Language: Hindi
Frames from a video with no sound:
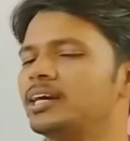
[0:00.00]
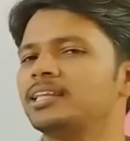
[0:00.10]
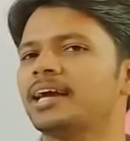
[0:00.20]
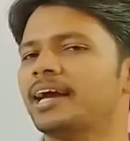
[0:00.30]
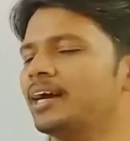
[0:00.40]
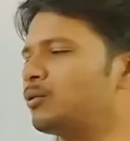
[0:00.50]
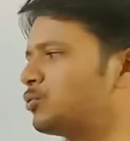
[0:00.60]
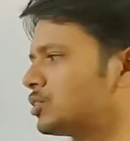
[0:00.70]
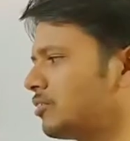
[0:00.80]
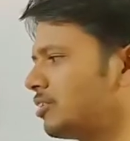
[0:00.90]
यदि है
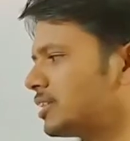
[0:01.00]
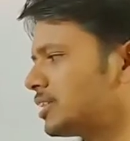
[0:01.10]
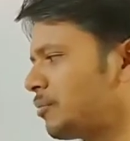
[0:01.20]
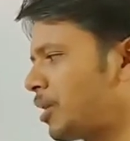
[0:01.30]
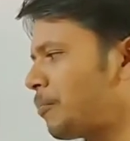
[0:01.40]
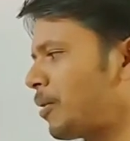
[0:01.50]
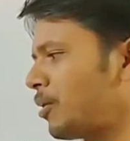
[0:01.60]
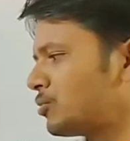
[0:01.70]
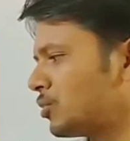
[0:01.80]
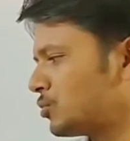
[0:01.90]
उसकी वजह से भी
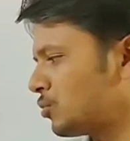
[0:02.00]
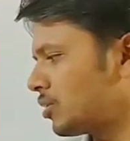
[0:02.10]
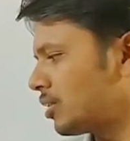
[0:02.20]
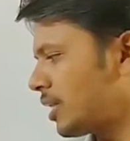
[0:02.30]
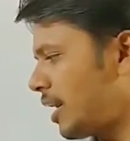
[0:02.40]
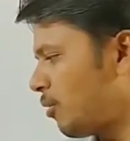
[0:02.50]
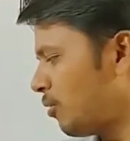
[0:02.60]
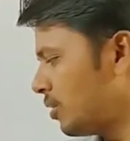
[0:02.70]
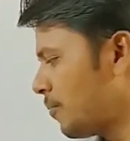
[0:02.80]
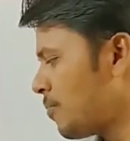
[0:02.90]
एफेलोरसन हो जाता है
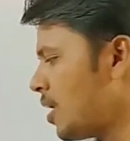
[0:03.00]
और